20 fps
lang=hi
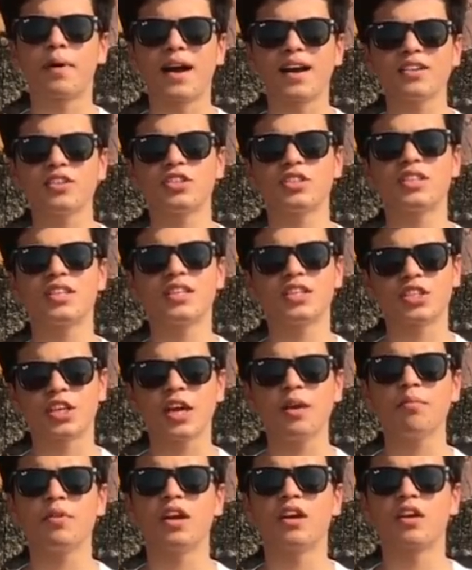पाँच से
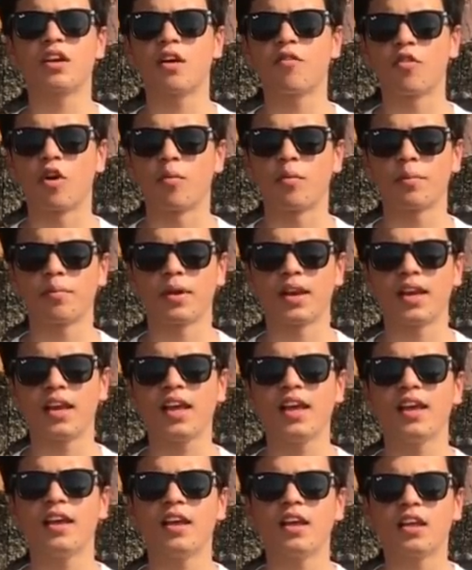छः मिनट का वार्म अप ले
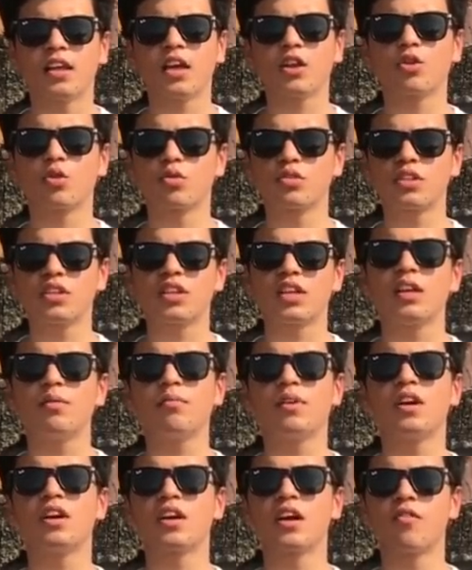लें या दो से तीन
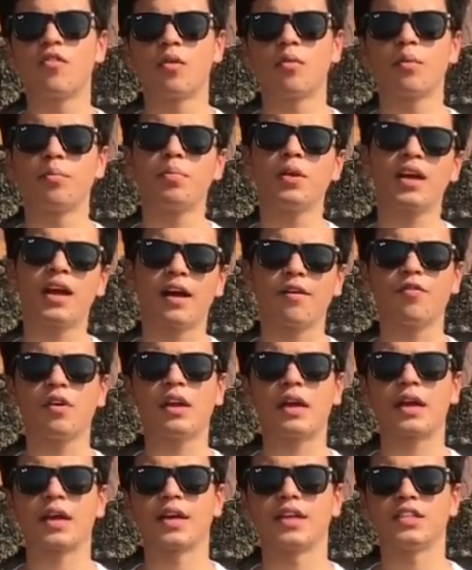मिनट का वार्म अप भी
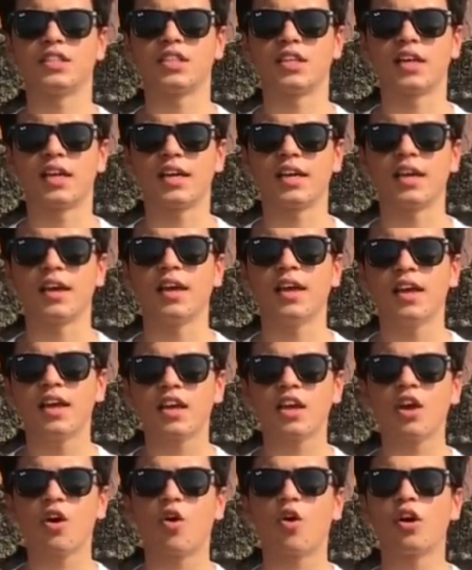काफ़ी रहेगा इंजन के लिए
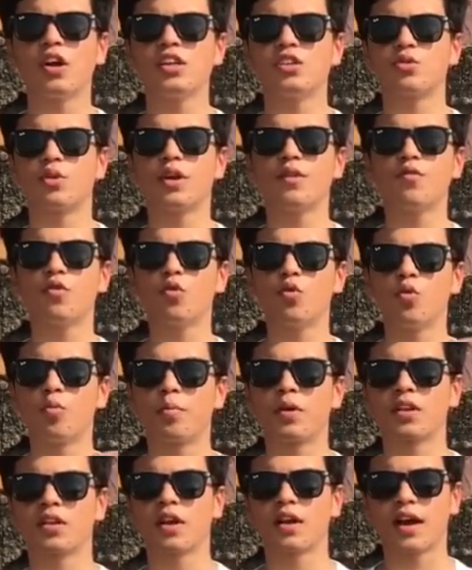कि ऑयल जो है वो
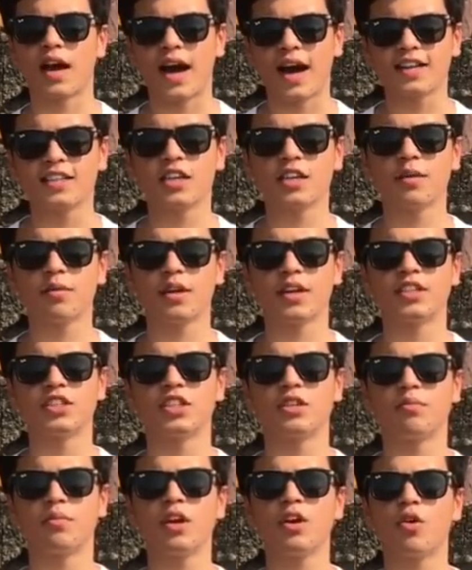ऊपर तक आ जाए
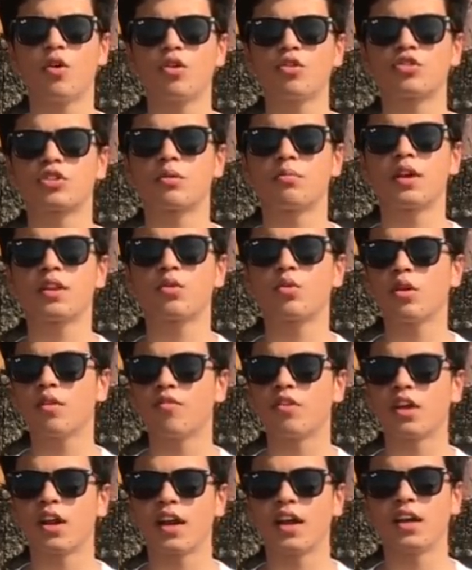इंजन में और उसके बाद कोई
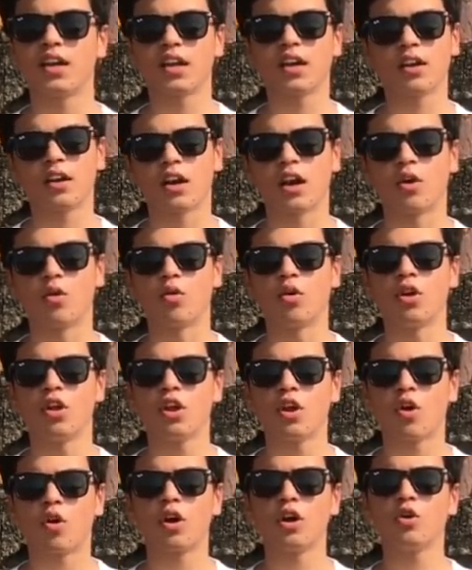वेयर एंड टेयर ना हो
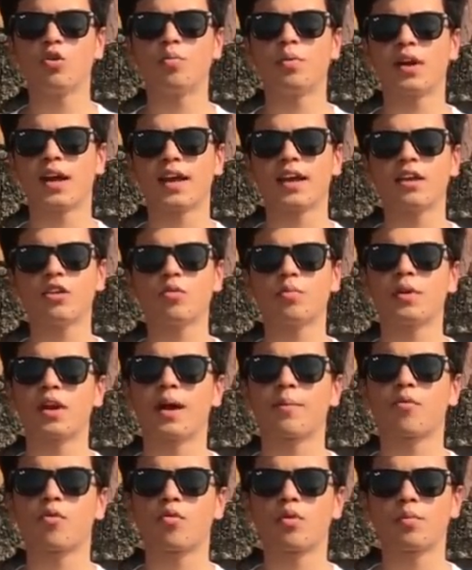ऑयल ऊपर आएगा तो
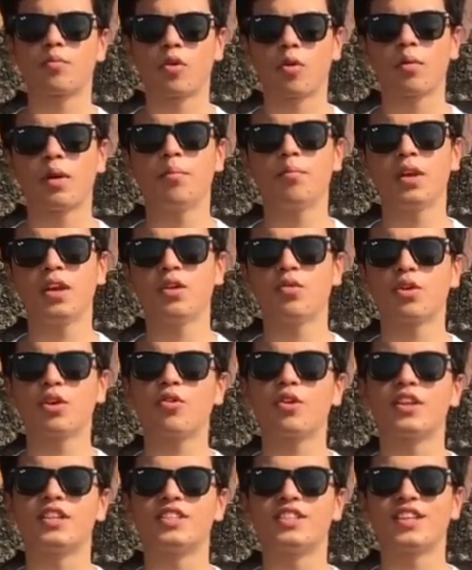फिर आपको कोई प्रॉब्लम भी नहीं
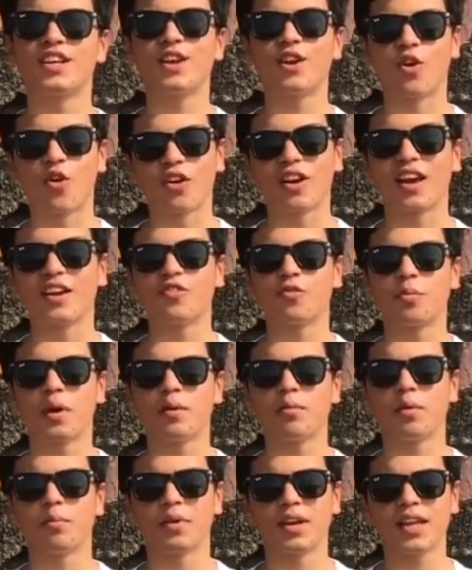होगी और इंजन की लॉन्ग लाइफ
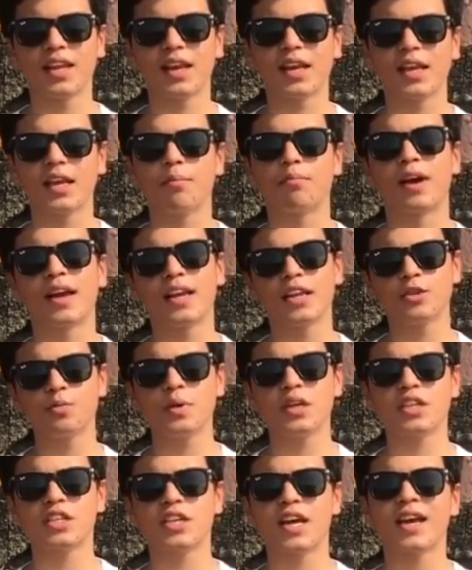स्पैन भी बनी रहेगी माइलेज
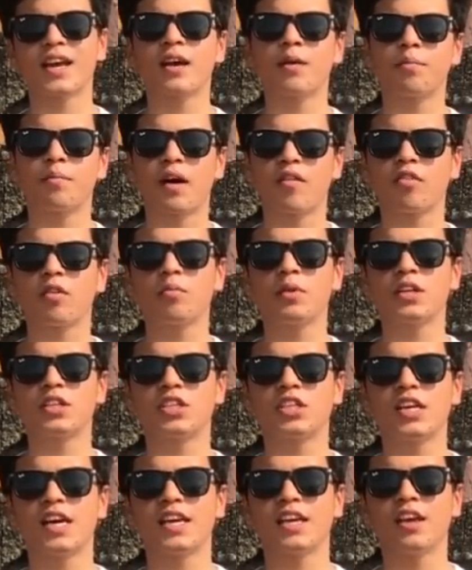भी अच्छा आएगा पावर भी
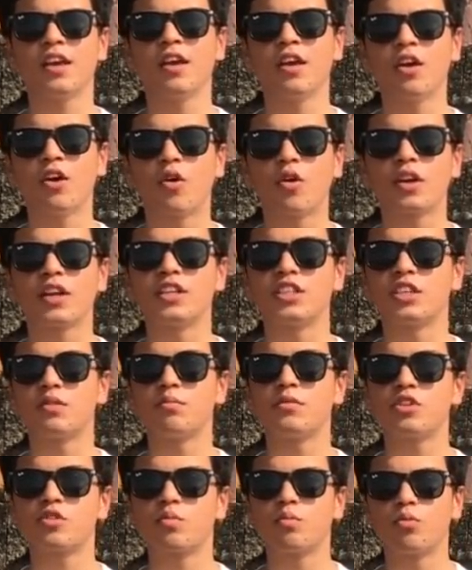अच्छी आएगी और इंजन
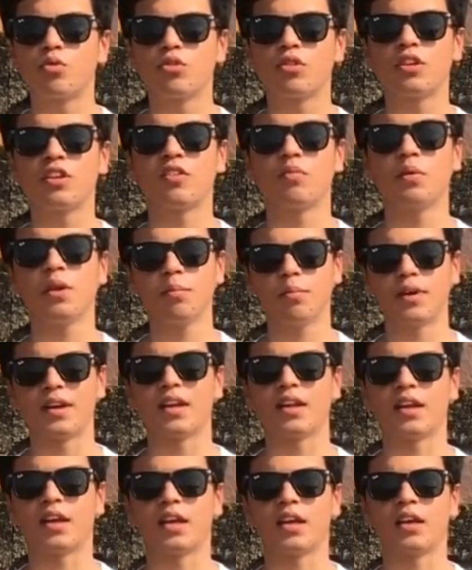में स्मूथनेस भी
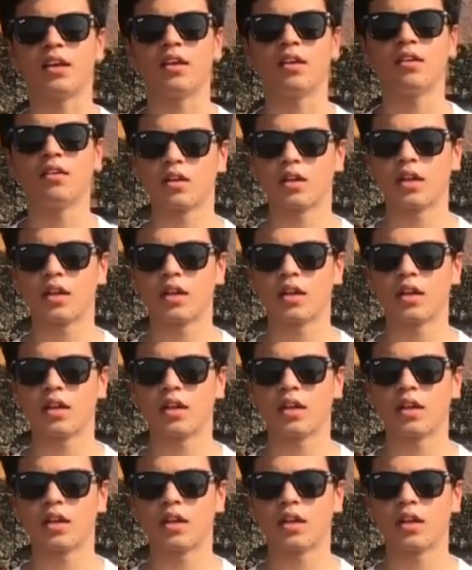बनी रहेगी